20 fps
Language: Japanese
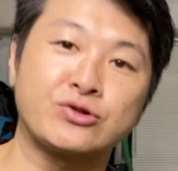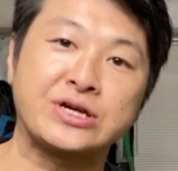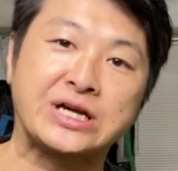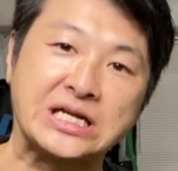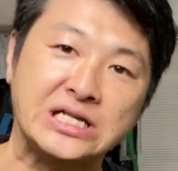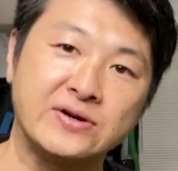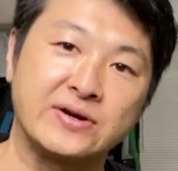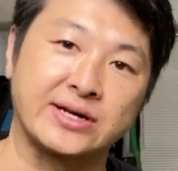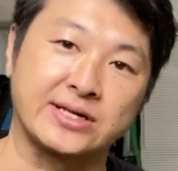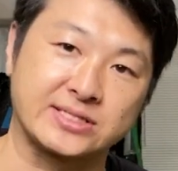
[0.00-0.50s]
的
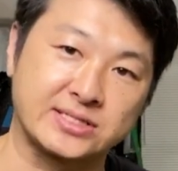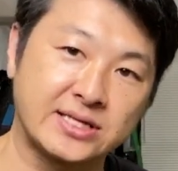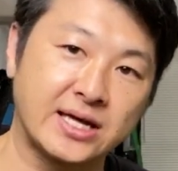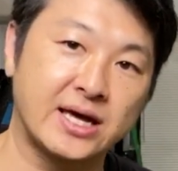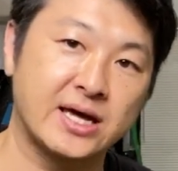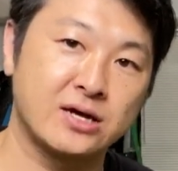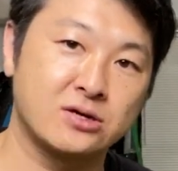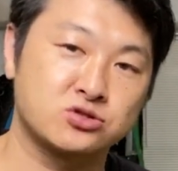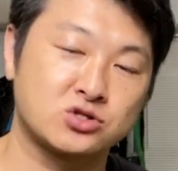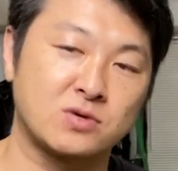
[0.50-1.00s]
にはです
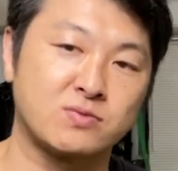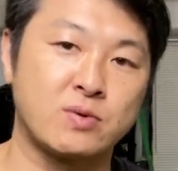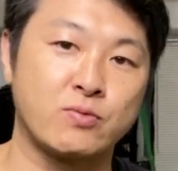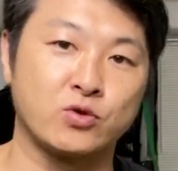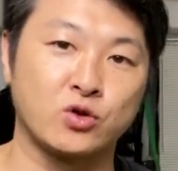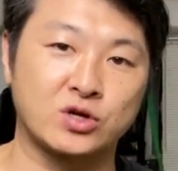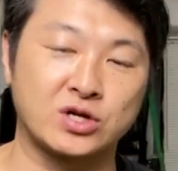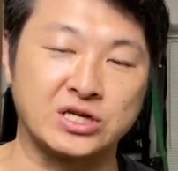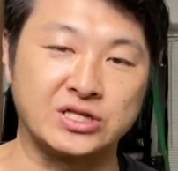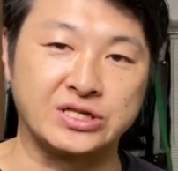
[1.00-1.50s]
ね、太もも
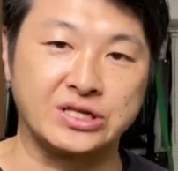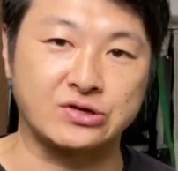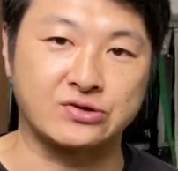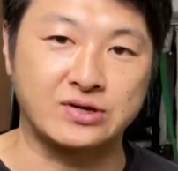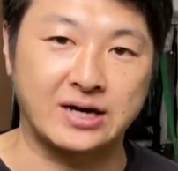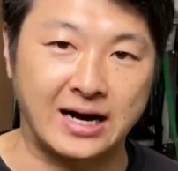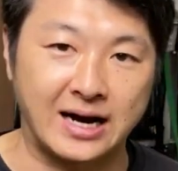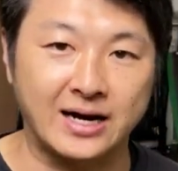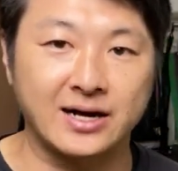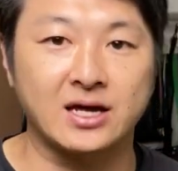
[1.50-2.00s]
の筋肉
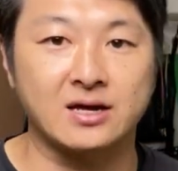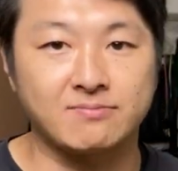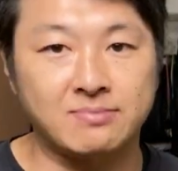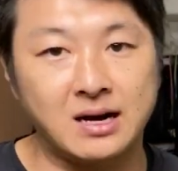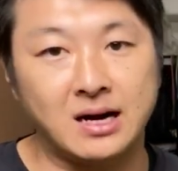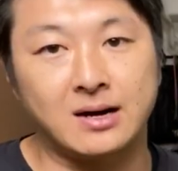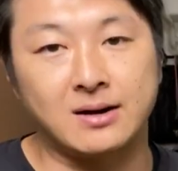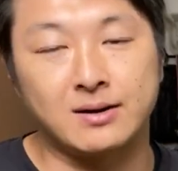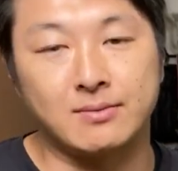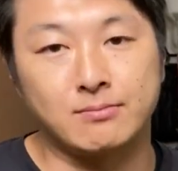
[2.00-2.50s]
があれ
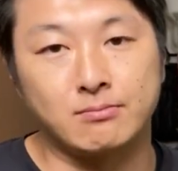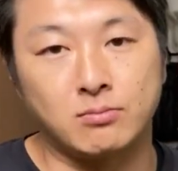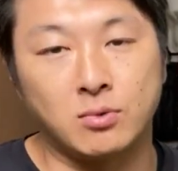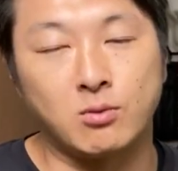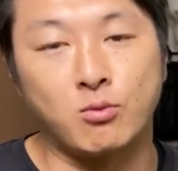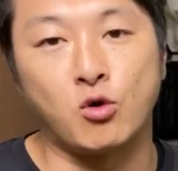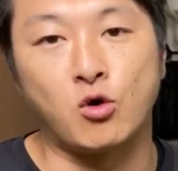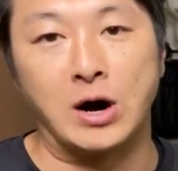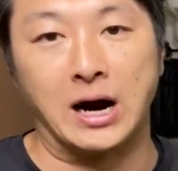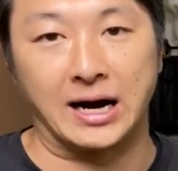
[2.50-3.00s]
ばも
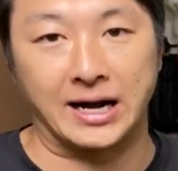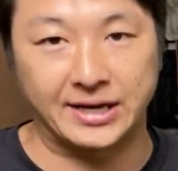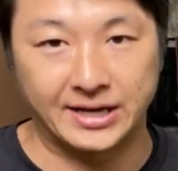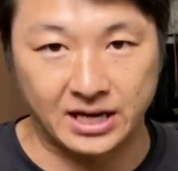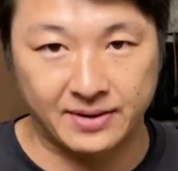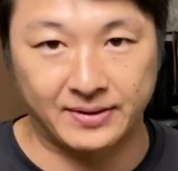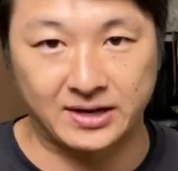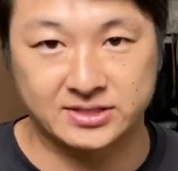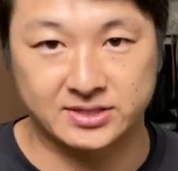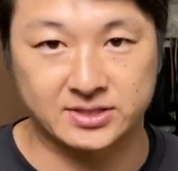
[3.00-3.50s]
もを上げ
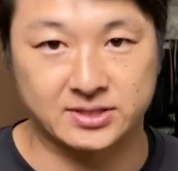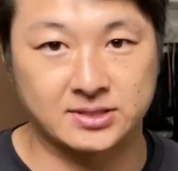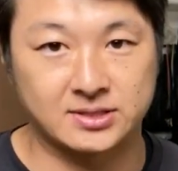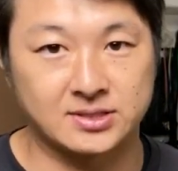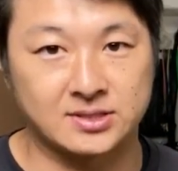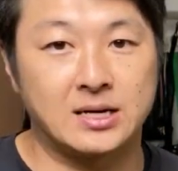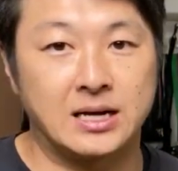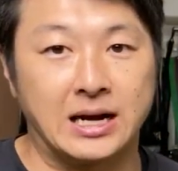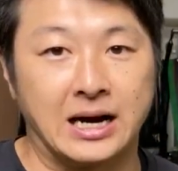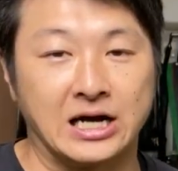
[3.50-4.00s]
れます。
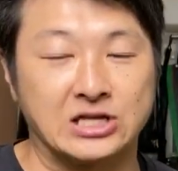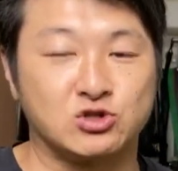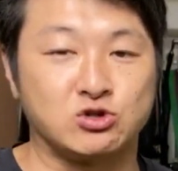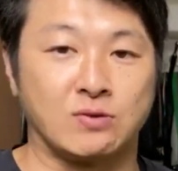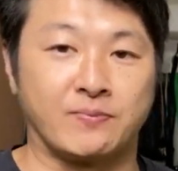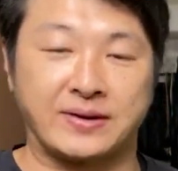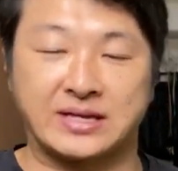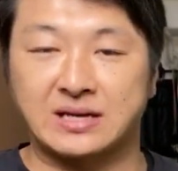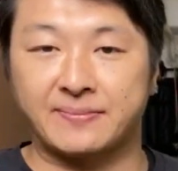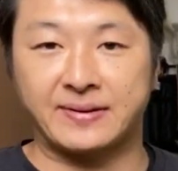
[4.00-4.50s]
足は
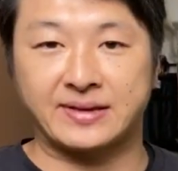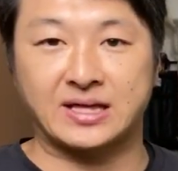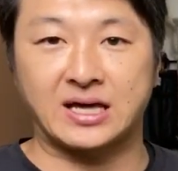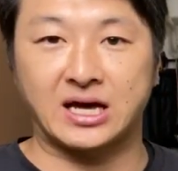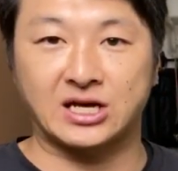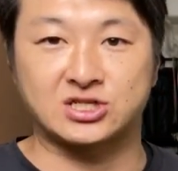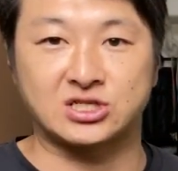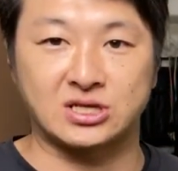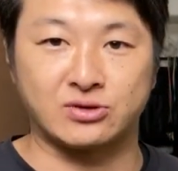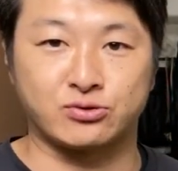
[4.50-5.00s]
ペタペタ
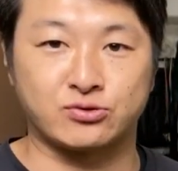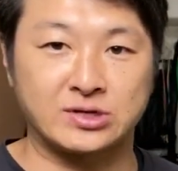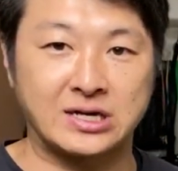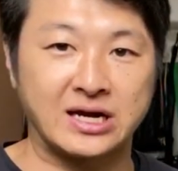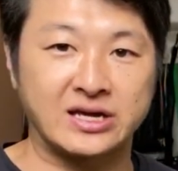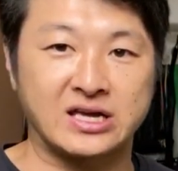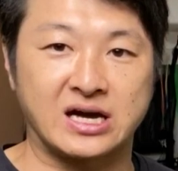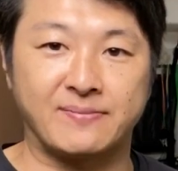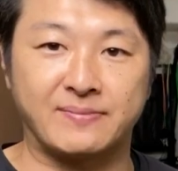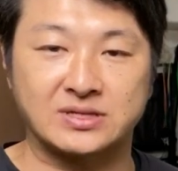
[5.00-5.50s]
足でふくら
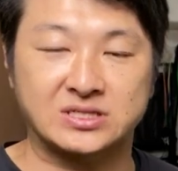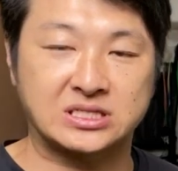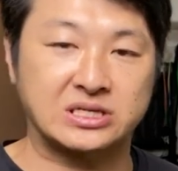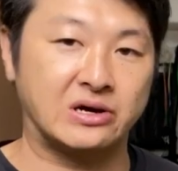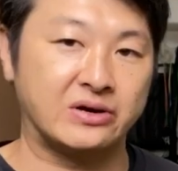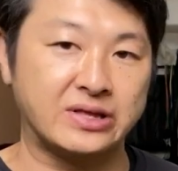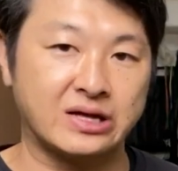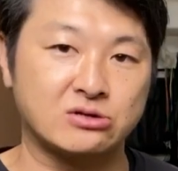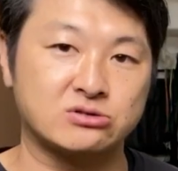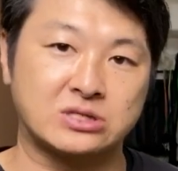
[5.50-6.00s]
はぎあんま使
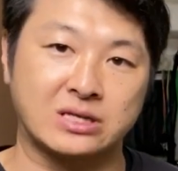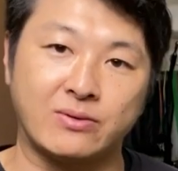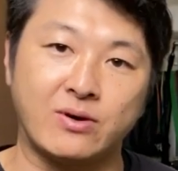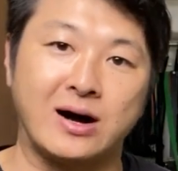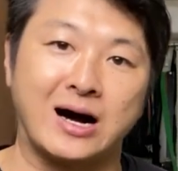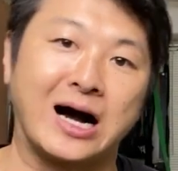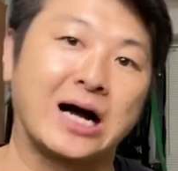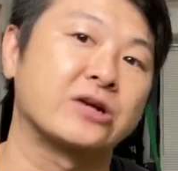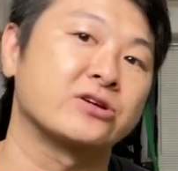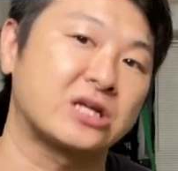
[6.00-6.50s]
わなくても
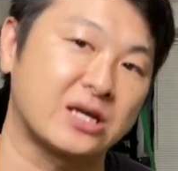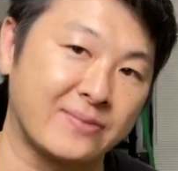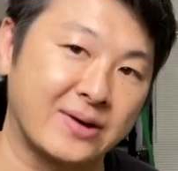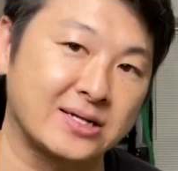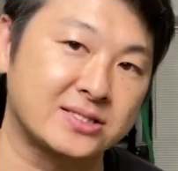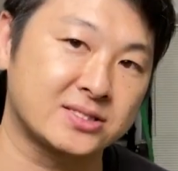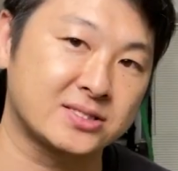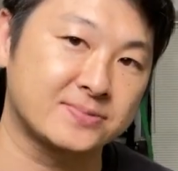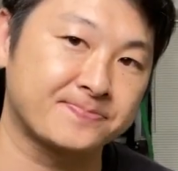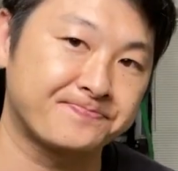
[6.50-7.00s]
歩けま
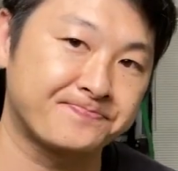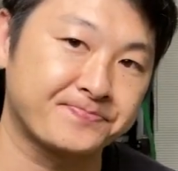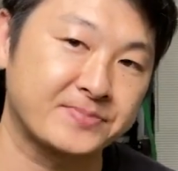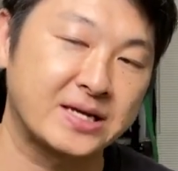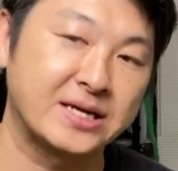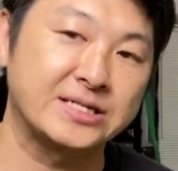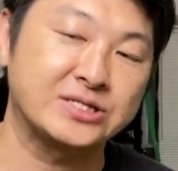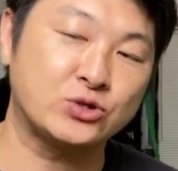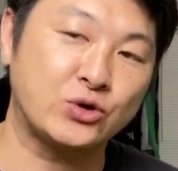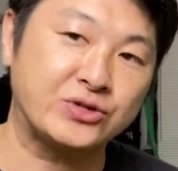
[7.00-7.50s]
す。
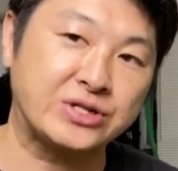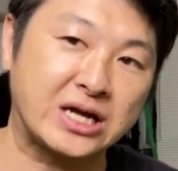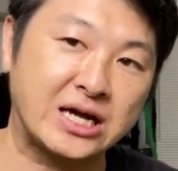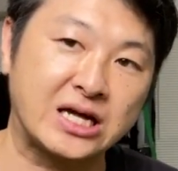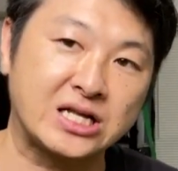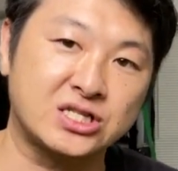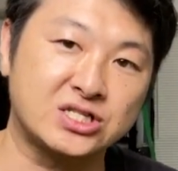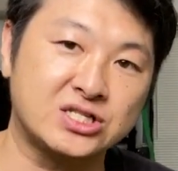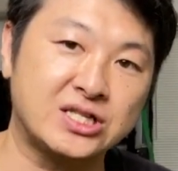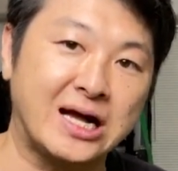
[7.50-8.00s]
そういった
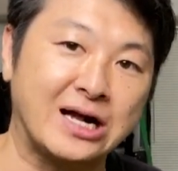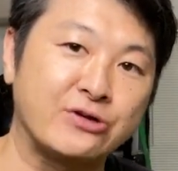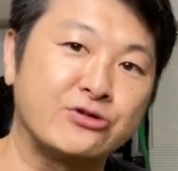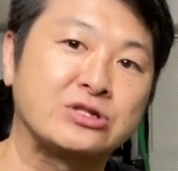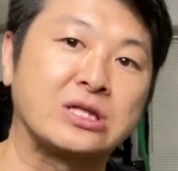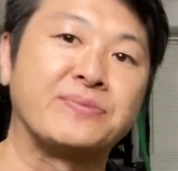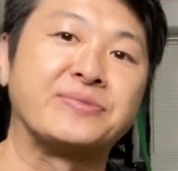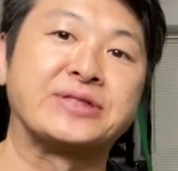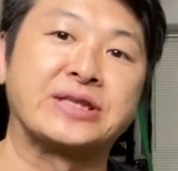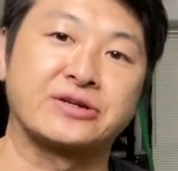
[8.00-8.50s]
感じで歩い
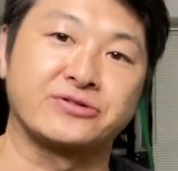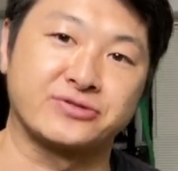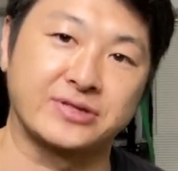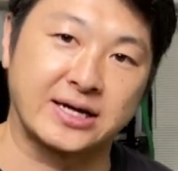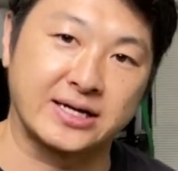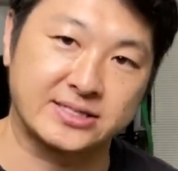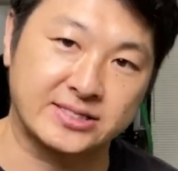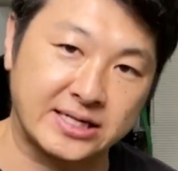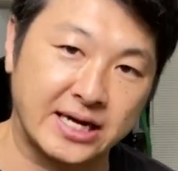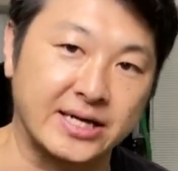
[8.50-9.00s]
てみてく
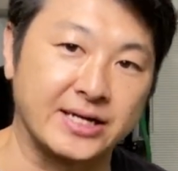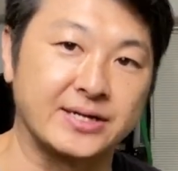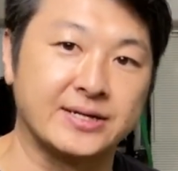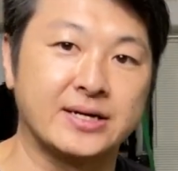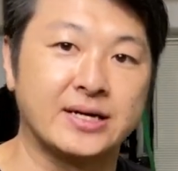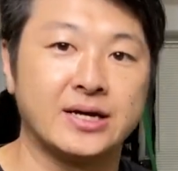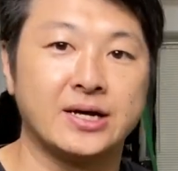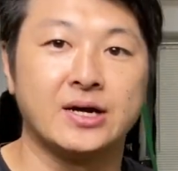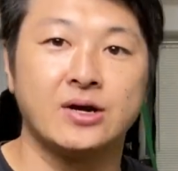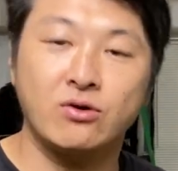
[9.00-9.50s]
ださい。
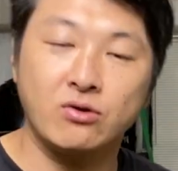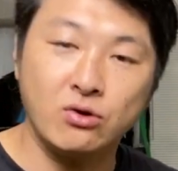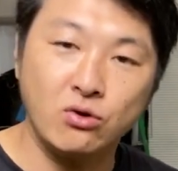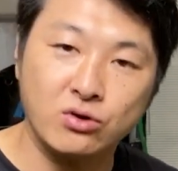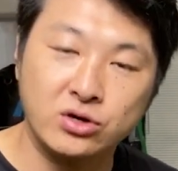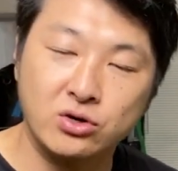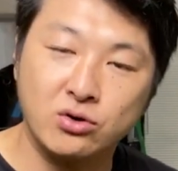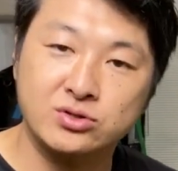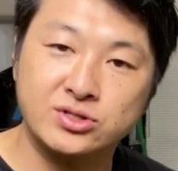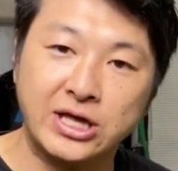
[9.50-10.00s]
これを
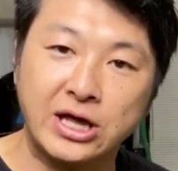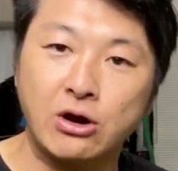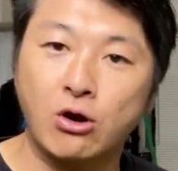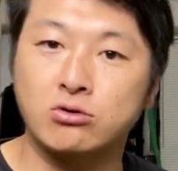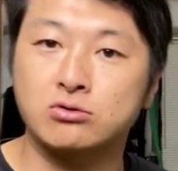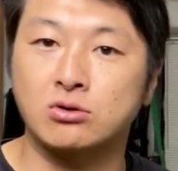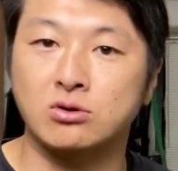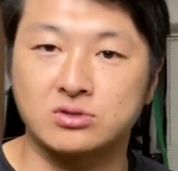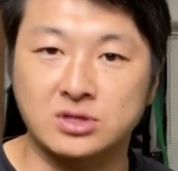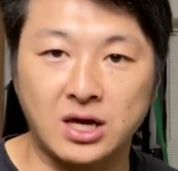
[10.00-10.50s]
気をつけるこ
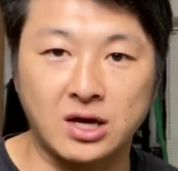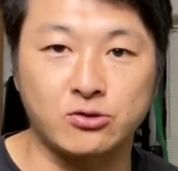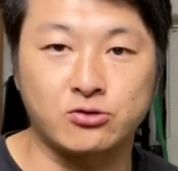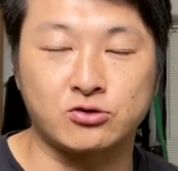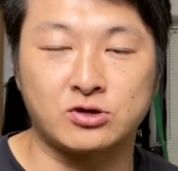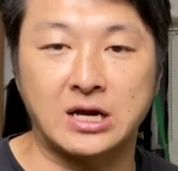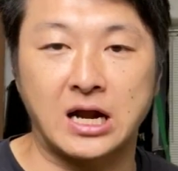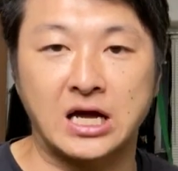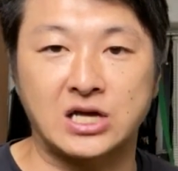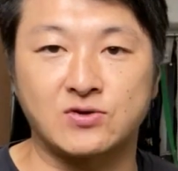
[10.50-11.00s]
とでふ
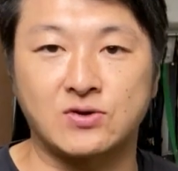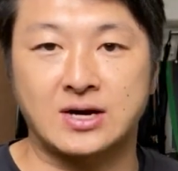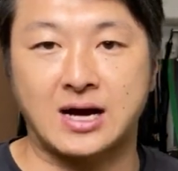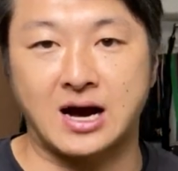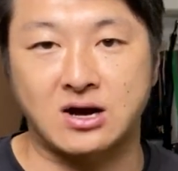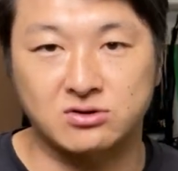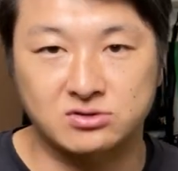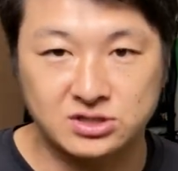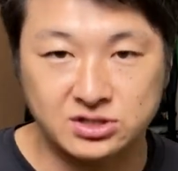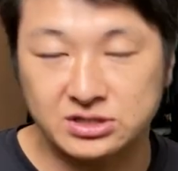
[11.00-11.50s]
くらはぎは
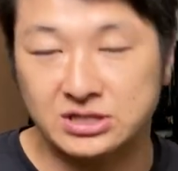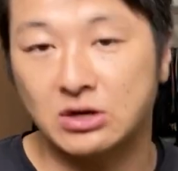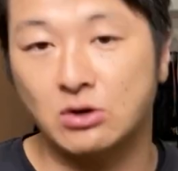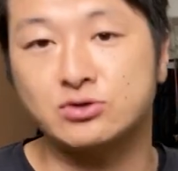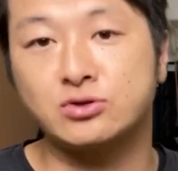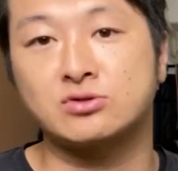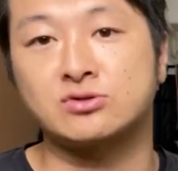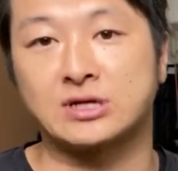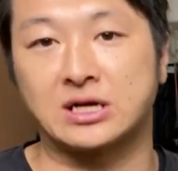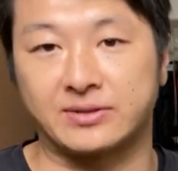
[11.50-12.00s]
確実に
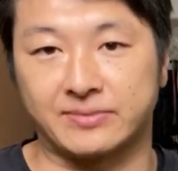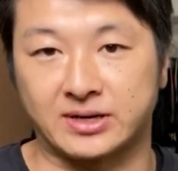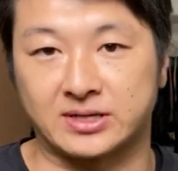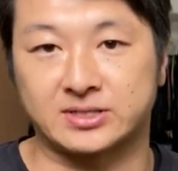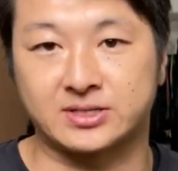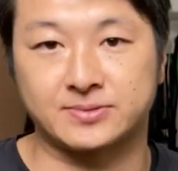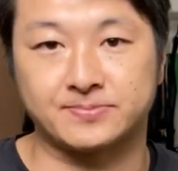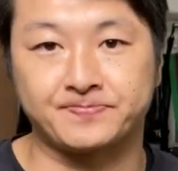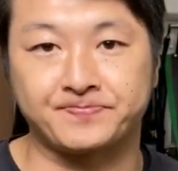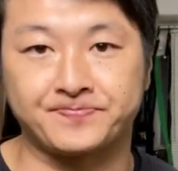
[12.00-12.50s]
細くなります。